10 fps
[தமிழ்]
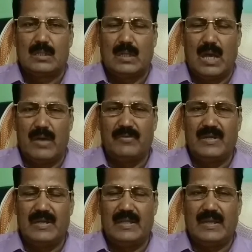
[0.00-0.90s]

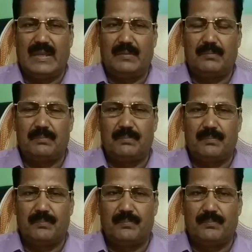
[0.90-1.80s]
காவிரி நீரை
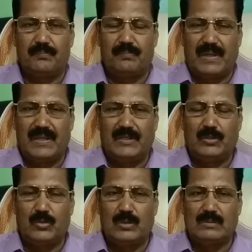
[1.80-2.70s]

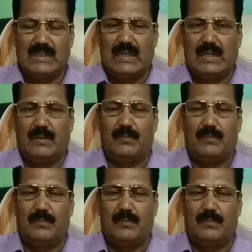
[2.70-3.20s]
பங்கிட்டுக் கொள்வதிலே